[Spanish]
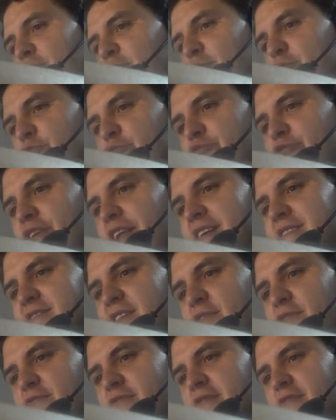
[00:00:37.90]
con un 3
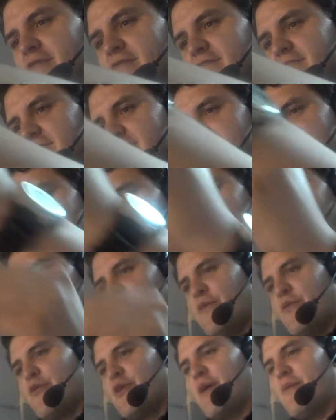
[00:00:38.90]
a 1
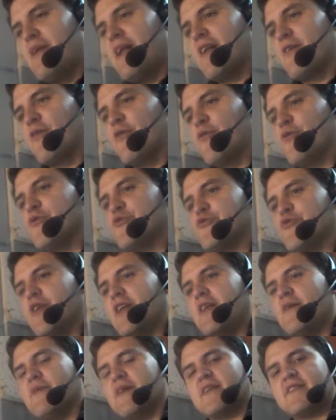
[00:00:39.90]
favorable al conjunto de
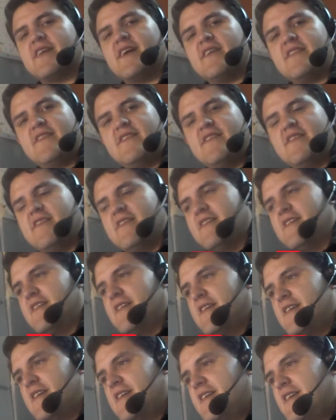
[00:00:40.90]
Libertad
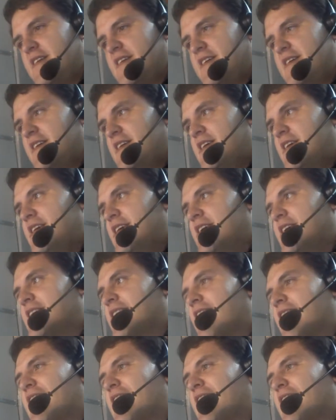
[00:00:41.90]
y que